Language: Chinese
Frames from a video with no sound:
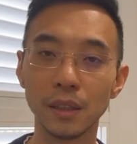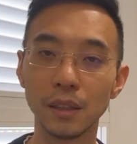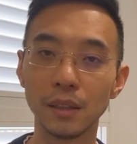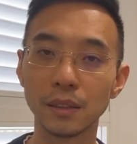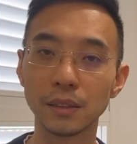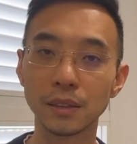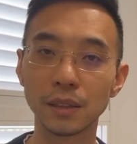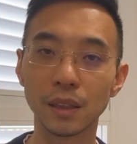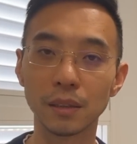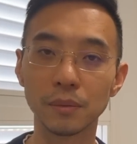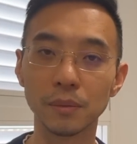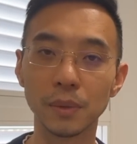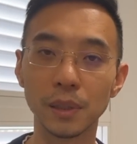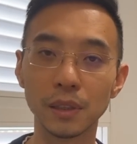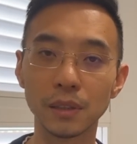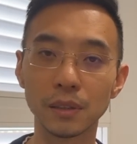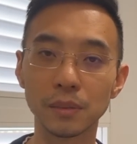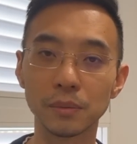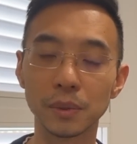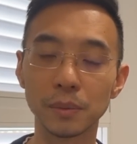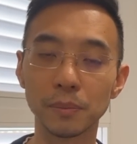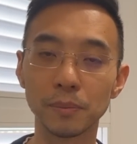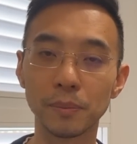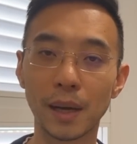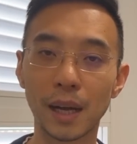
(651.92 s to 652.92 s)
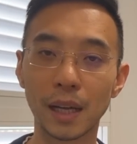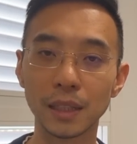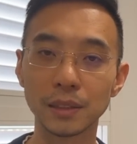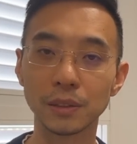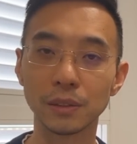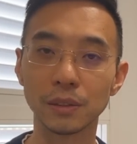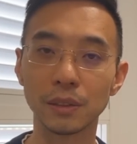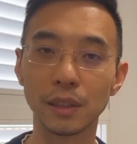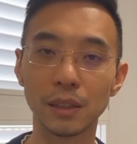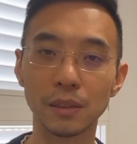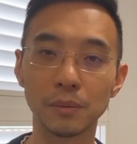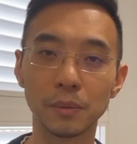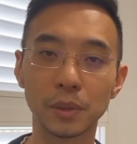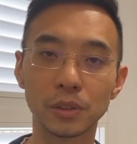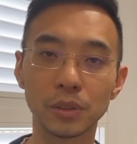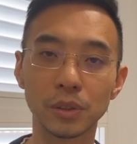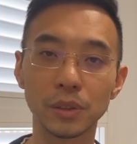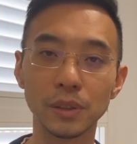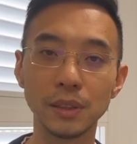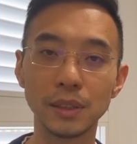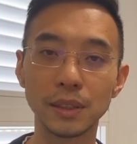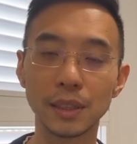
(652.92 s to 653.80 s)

叫什么什么八九年什么春